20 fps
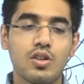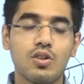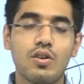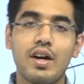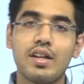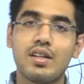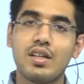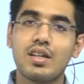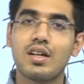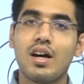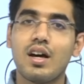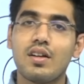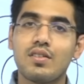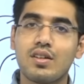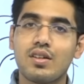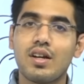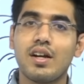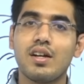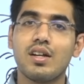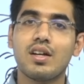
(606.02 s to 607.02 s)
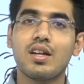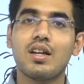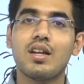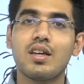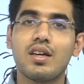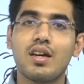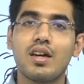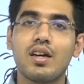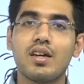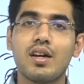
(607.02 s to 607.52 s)
तो आई थिंक आंसर राइटिंग के लिए
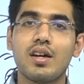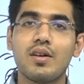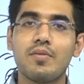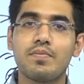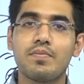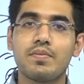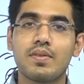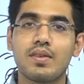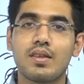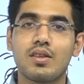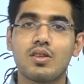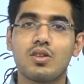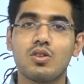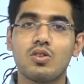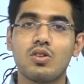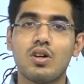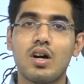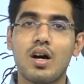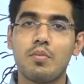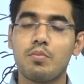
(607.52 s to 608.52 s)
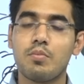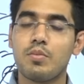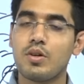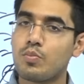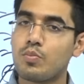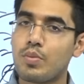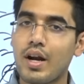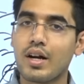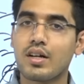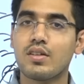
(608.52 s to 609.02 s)
यही है तो आप
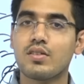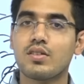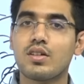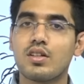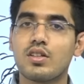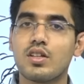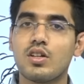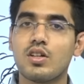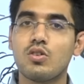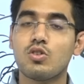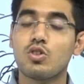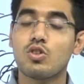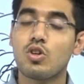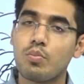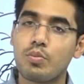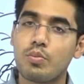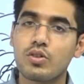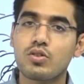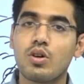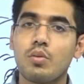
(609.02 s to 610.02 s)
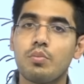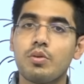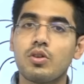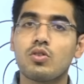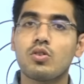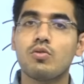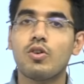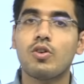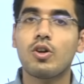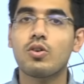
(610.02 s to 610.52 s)
बस प्रैक्टिस करते रहो टॉपर्स
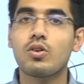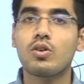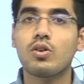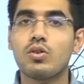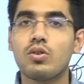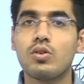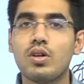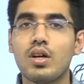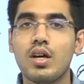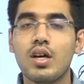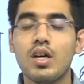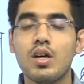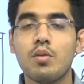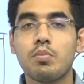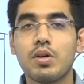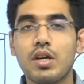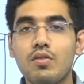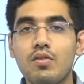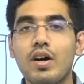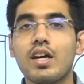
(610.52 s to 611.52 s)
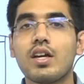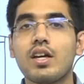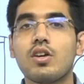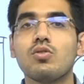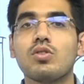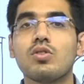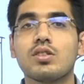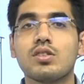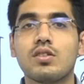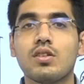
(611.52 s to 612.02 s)
कॉपीज़ को फॉलो करो पी वाई
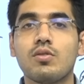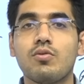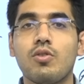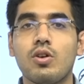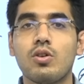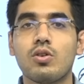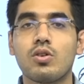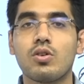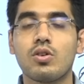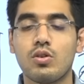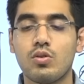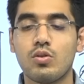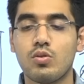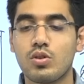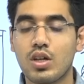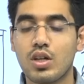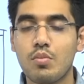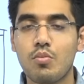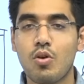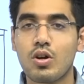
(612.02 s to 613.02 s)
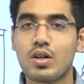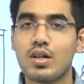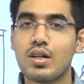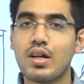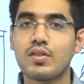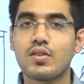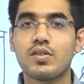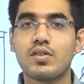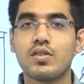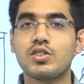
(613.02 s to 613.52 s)
क्यूज़ अच्छे से फॉलो करो उनके मॉडल
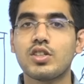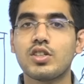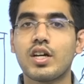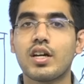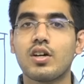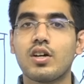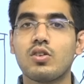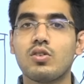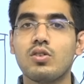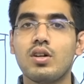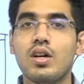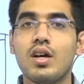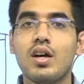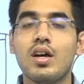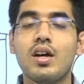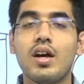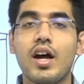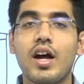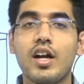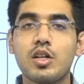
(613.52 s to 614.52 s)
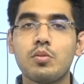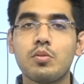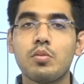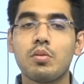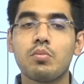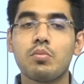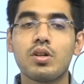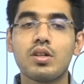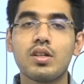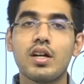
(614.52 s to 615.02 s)
आंसर से चेक करो एंड
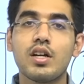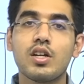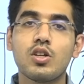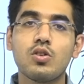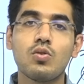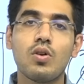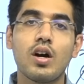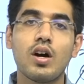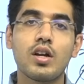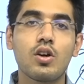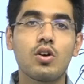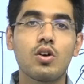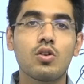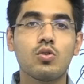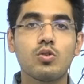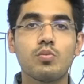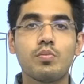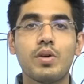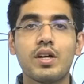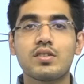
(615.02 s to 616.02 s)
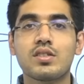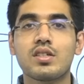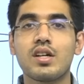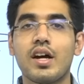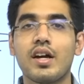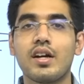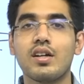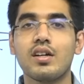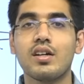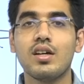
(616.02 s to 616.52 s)
रिमेंबर दैट यू आर योर ओन बेस्ट
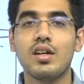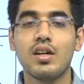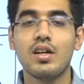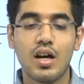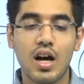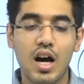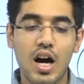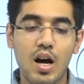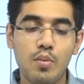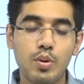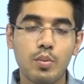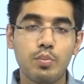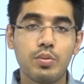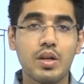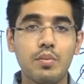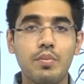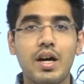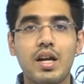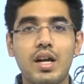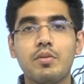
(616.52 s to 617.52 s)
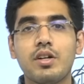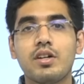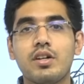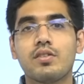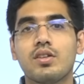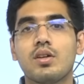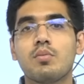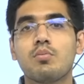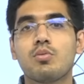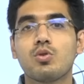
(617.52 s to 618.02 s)
गाइड आप अपने पैरामीटर
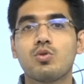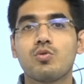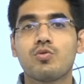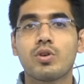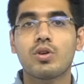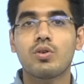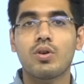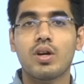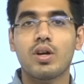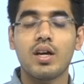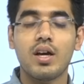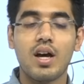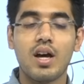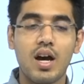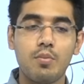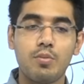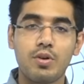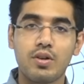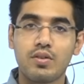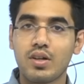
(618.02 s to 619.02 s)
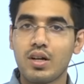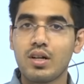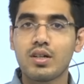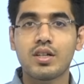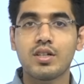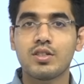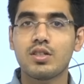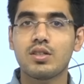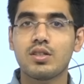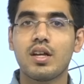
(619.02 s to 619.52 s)
से इम्प्रूव करोगे आप रिजल्ट
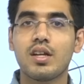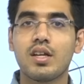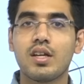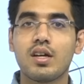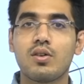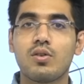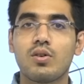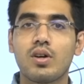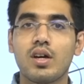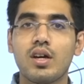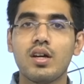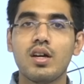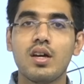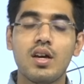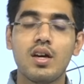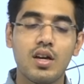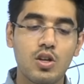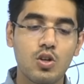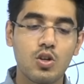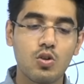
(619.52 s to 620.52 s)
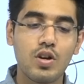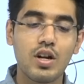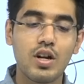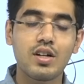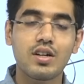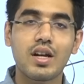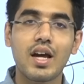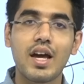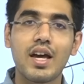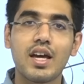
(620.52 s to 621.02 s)
की चिंता नहीं करोगे यू विल
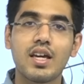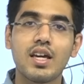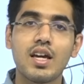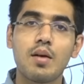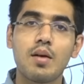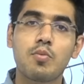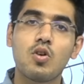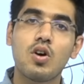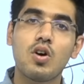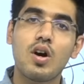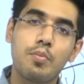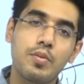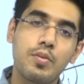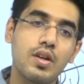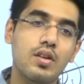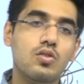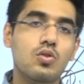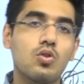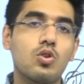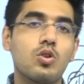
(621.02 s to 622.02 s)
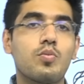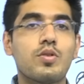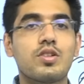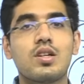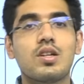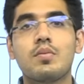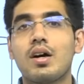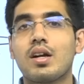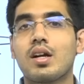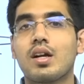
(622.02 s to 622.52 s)
ट्राई कि आपको अपना स्कोर
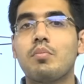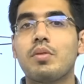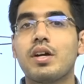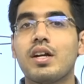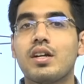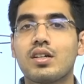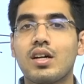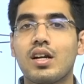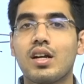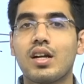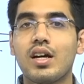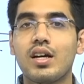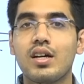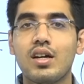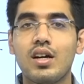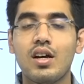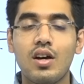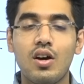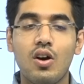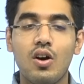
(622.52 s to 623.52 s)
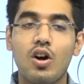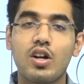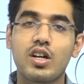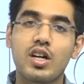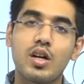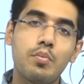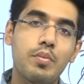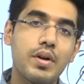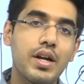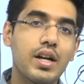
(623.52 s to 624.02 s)
पिछली बार का बीट करना है और
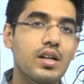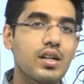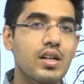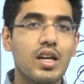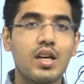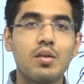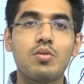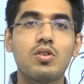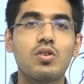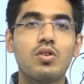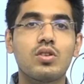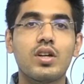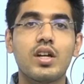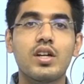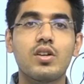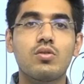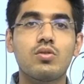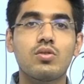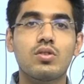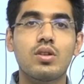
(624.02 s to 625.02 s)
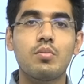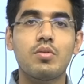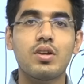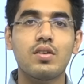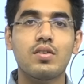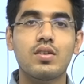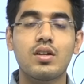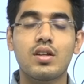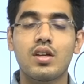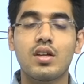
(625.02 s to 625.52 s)
अगर बीट नहीं भी होता है ड्यू टू सम
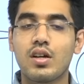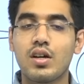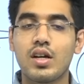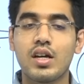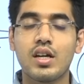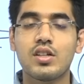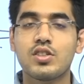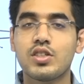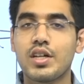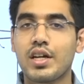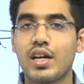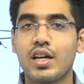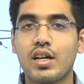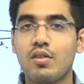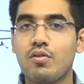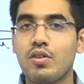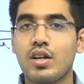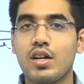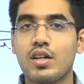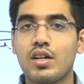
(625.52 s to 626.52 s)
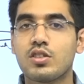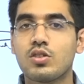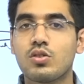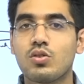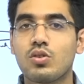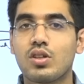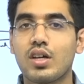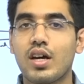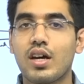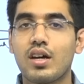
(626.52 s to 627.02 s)
रीज़न की कहीं चेकिंग का वेरिएशन
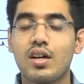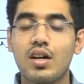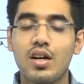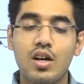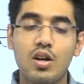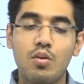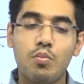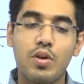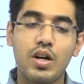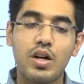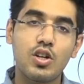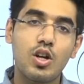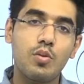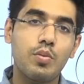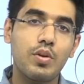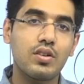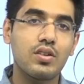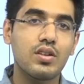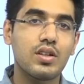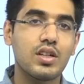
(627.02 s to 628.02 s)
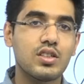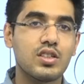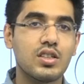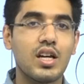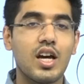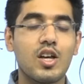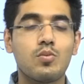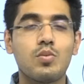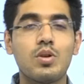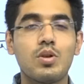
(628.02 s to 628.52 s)
होता है बट योर प्रेजेंटेशन
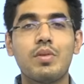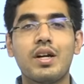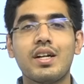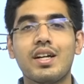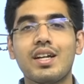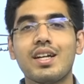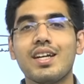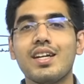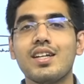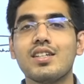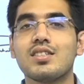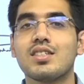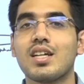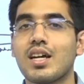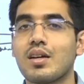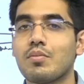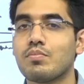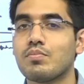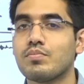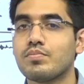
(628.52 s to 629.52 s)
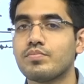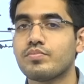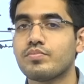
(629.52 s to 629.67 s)
हैज़ बीन बेटर ईच टाइम